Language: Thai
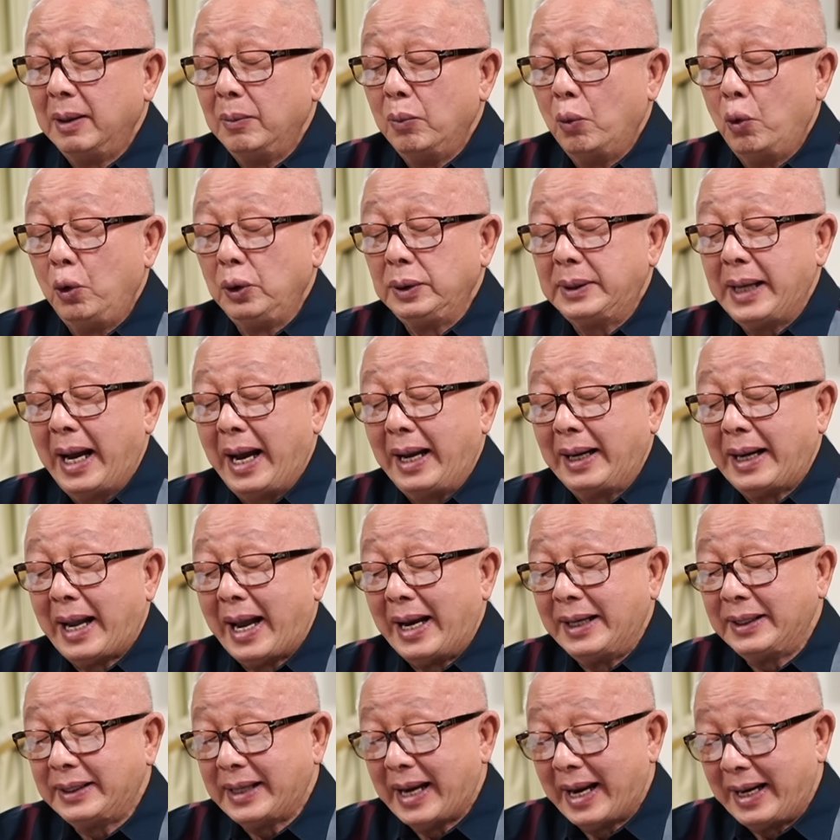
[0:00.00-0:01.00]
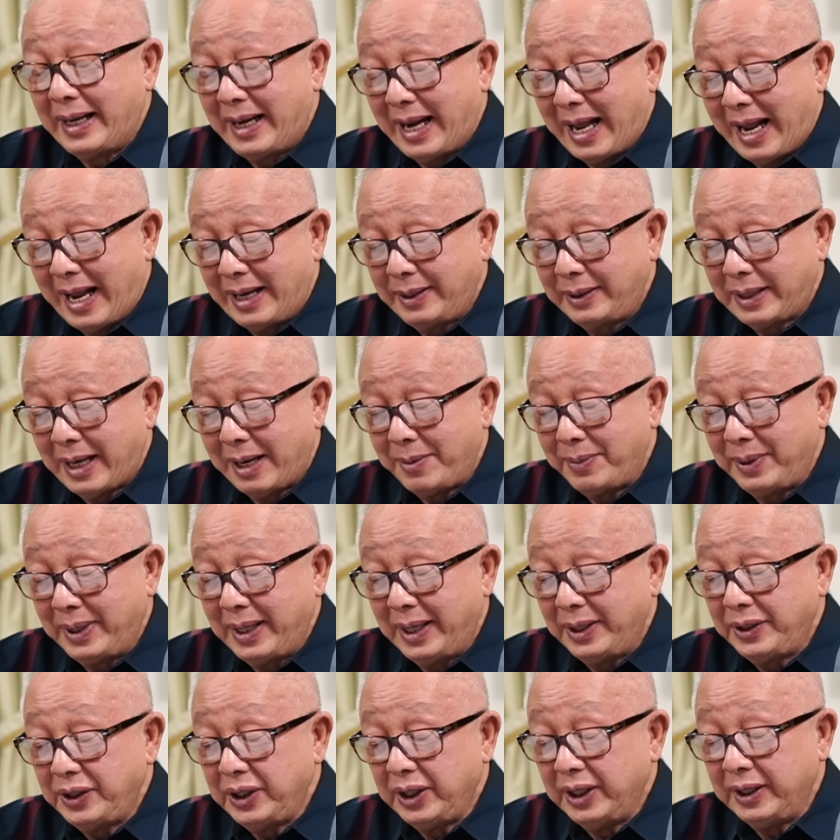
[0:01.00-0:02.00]
มูลค่าหลายแสนล้านในประเท
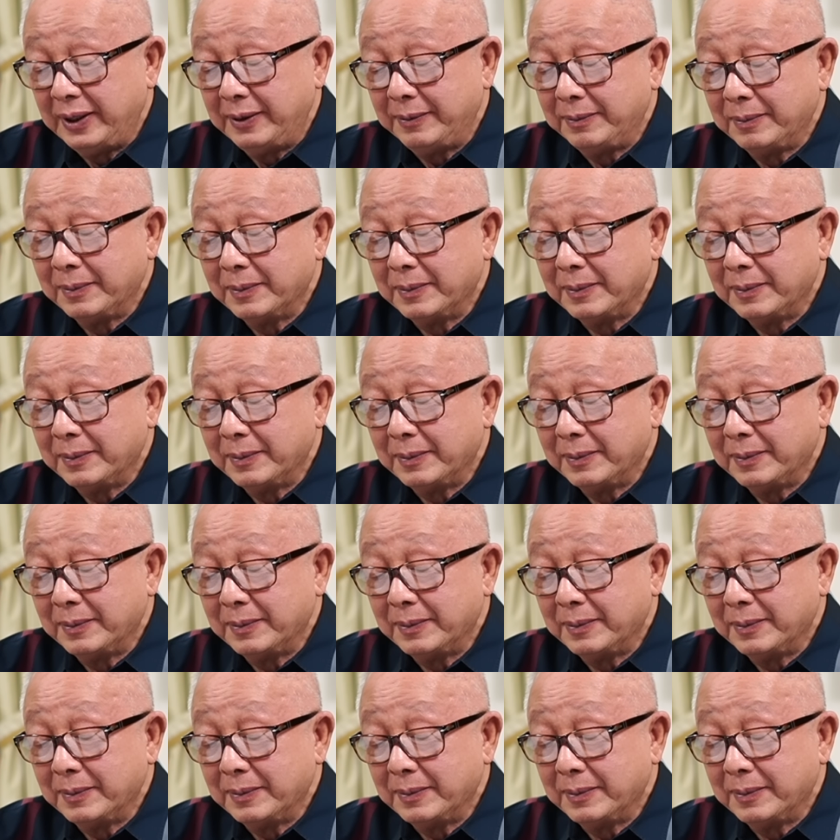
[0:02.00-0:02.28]
ศจีน